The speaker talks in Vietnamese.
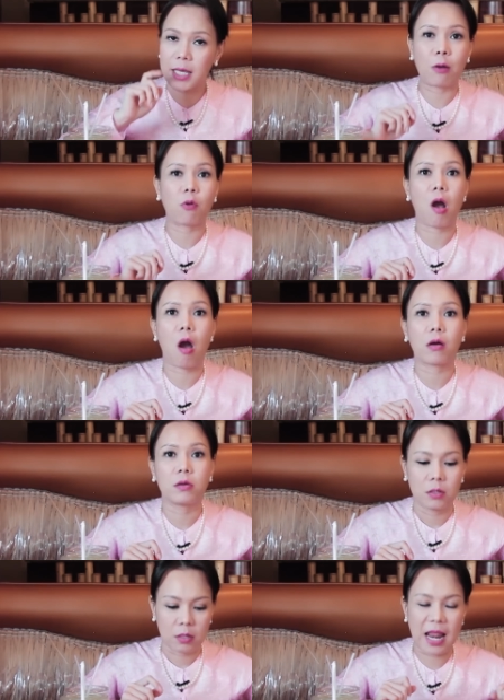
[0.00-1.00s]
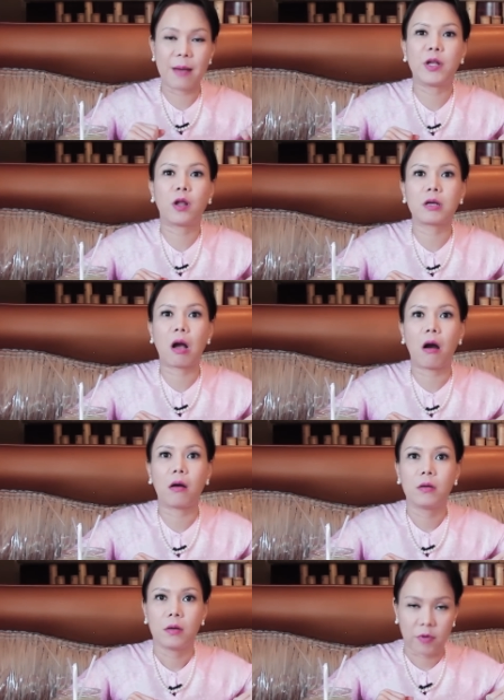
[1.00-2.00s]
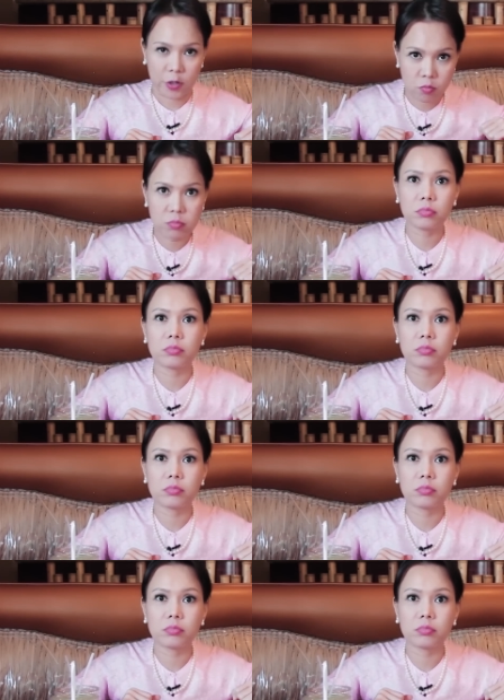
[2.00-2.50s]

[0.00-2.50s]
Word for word: nào ngon là mình nói ngon và đúng.